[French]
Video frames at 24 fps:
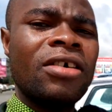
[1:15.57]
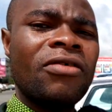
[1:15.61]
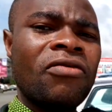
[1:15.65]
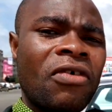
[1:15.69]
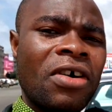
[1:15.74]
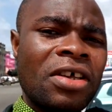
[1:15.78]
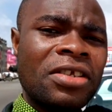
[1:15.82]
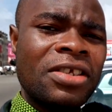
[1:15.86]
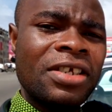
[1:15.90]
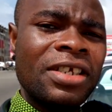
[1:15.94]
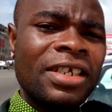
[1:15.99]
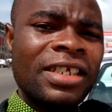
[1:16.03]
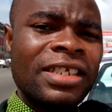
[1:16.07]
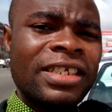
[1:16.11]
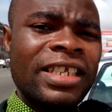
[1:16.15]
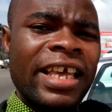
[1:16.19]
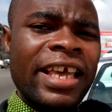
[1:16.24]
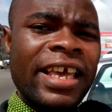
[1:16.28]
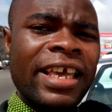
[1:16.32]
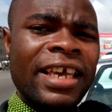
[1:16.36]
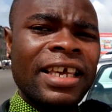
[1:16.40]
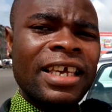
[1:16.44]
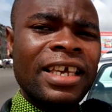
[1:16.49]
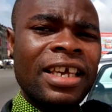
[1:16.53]
voici une
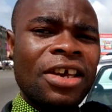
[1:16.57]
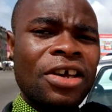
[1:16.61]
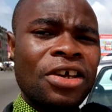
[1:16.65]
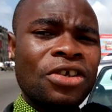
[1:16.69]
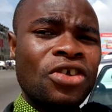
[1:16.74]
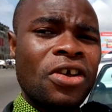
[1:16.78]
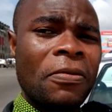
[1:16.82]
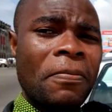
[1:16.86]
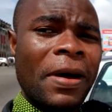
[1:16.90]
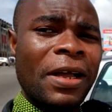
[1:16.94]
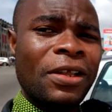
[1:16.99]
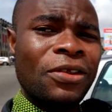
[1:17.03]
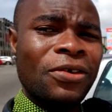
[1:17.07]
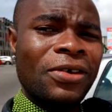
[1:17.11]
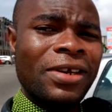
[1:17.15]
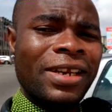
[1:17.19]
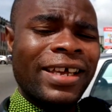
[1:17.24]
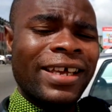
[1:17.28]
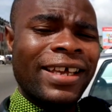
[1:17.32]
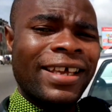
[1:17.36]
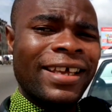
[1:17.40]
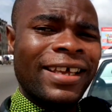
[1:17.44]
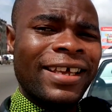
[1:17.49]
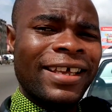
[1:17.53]
idée que Dieu m'a
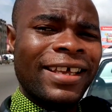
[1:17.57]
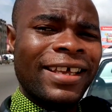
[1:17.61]
donnée.